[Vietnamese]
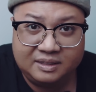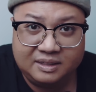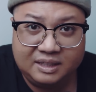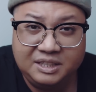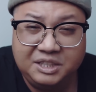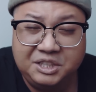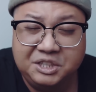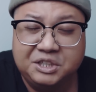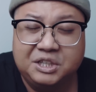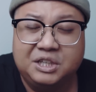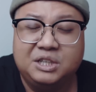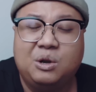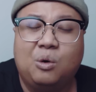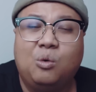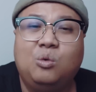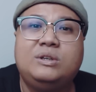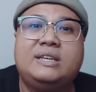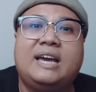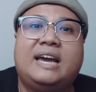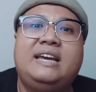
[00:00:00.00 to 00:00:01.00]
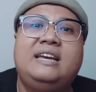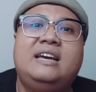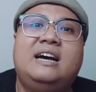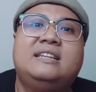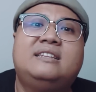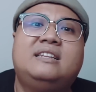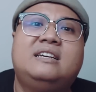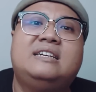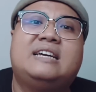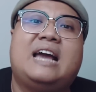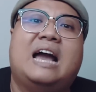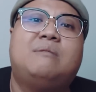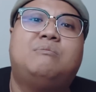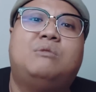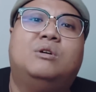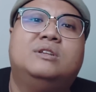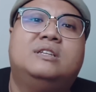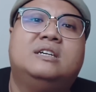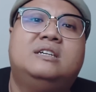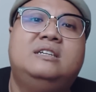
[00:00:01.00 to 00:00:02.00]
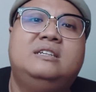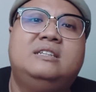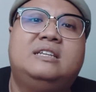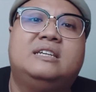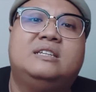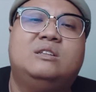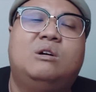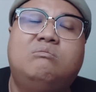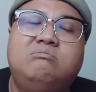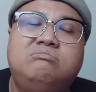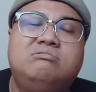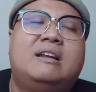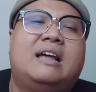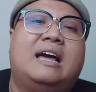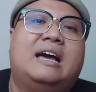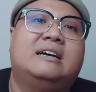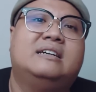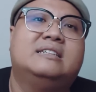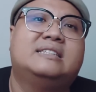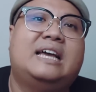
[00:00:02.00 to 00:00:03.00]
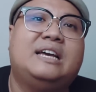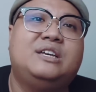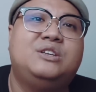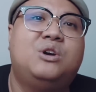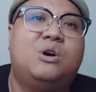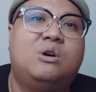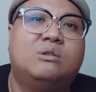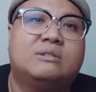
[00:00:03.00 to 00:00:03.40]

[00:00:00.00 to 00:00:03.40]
nó vừa đủ cháy hết tất cả mọi thứ thì đúng là người ta vô